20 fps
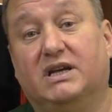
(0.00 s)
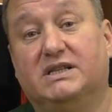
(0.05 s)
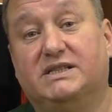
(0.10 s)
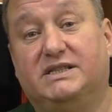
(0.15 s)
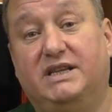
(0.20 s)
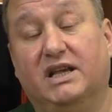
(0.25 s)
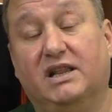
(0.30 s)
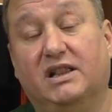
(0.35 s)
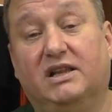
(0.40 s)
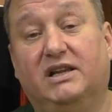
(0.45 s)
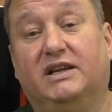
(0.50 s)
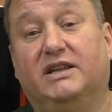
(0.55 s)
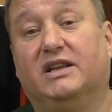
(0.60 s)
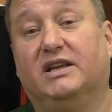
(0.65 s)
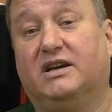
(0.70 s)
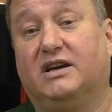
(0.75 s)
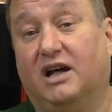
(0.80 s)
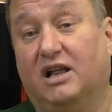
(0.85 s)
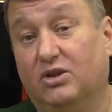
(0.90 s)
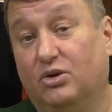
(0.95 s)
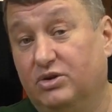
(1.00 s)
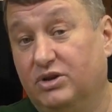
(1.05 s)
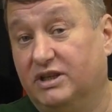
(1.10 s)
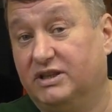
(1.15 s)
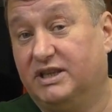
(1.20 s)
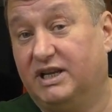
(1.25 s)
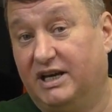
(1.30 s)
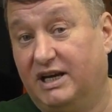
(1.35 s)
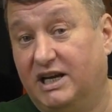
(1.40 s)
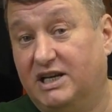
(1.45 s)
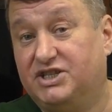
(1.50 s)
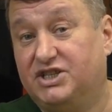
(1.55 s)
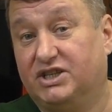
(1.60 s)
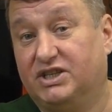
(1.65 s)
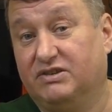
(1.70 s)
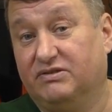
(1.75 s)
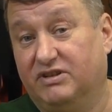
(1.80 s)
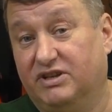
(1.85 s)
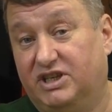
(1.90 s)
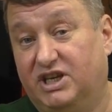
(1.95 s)
сделали на колонне
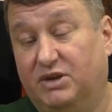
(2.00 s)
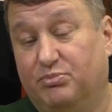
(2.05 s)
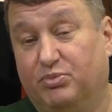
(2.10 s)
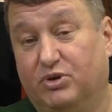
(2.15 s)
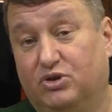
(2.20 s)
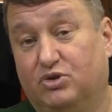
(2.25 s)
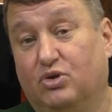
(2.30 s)
тарельчатого типа.